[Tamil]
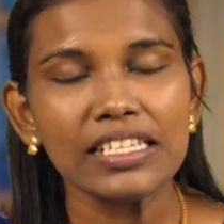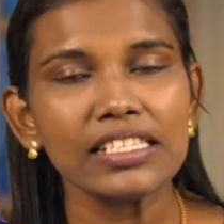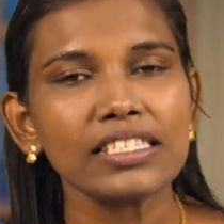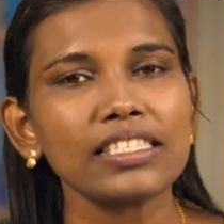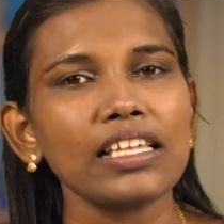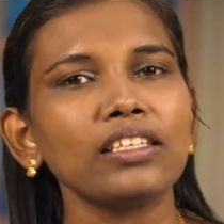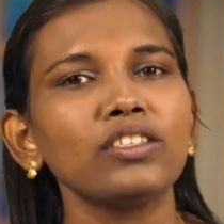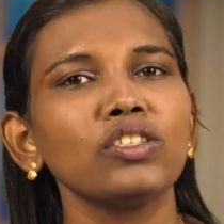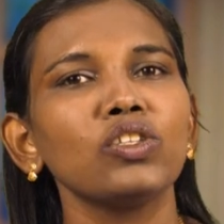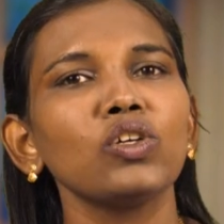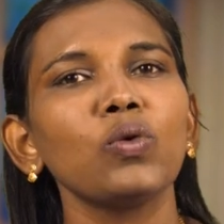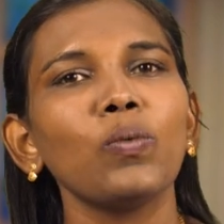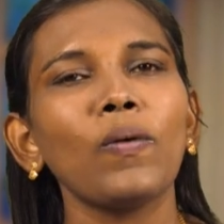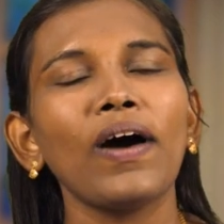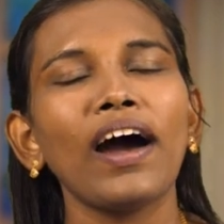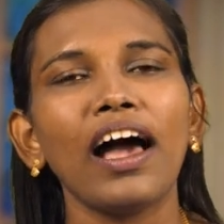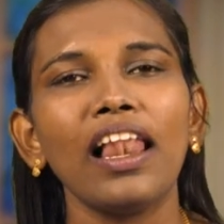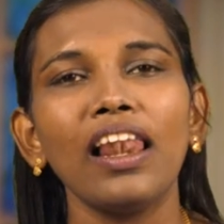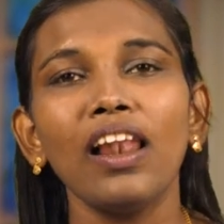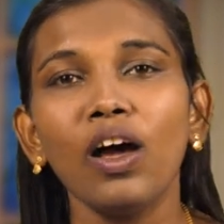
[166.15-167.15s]

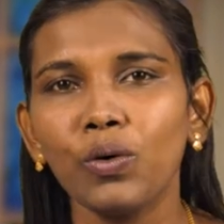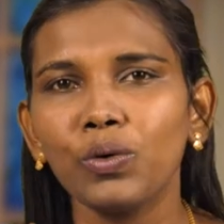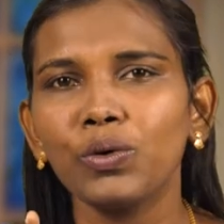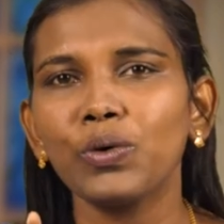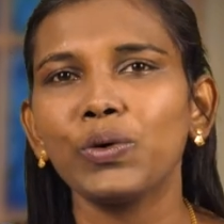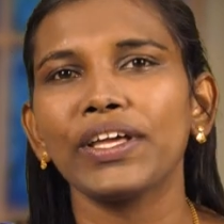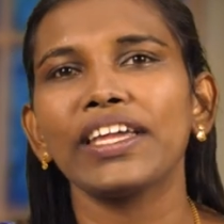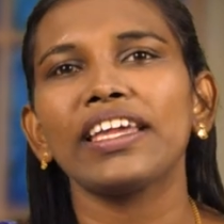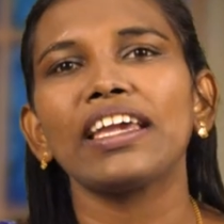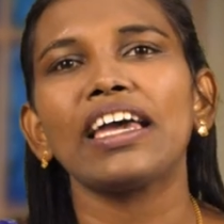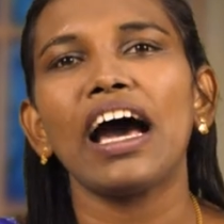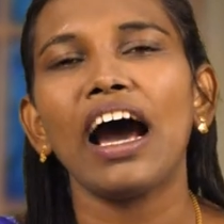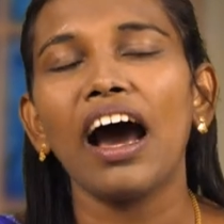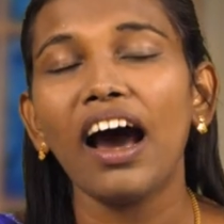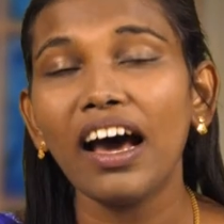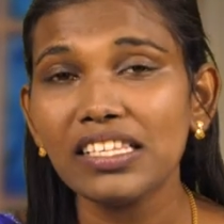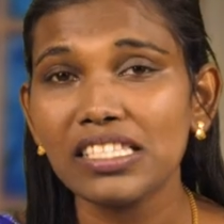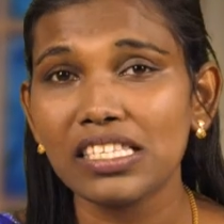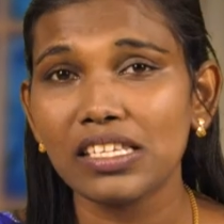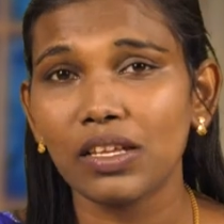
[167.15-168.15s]
சத்துருவால் உன்னுடைய
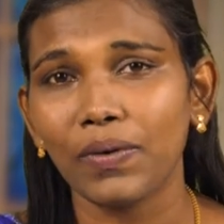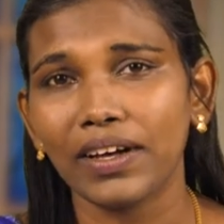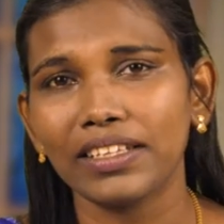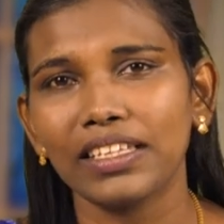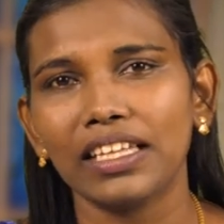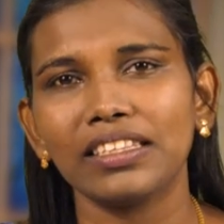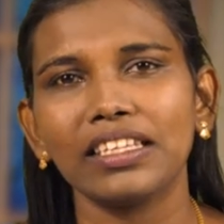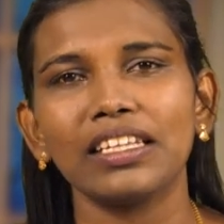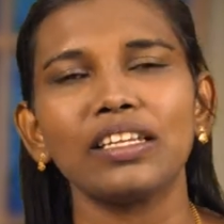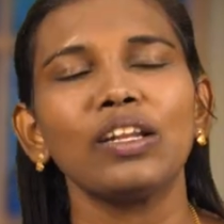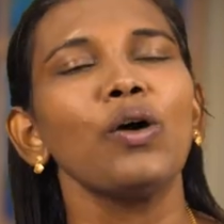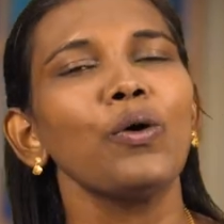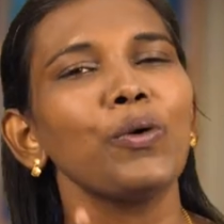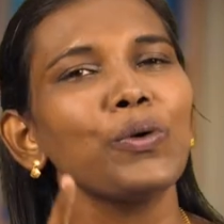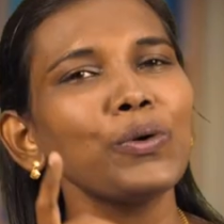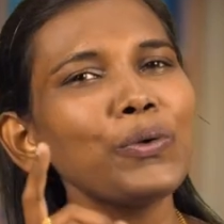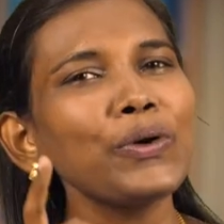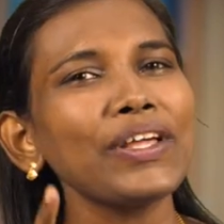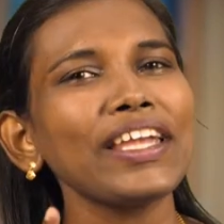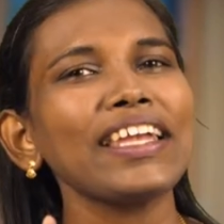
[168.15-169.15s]
ஆசிர்வாதத்தின்
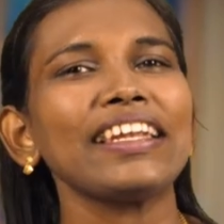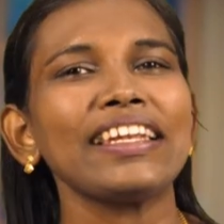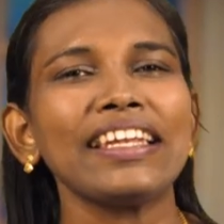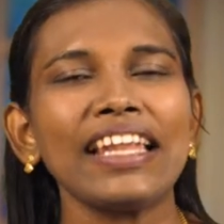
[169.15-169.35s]
உன்னுடைய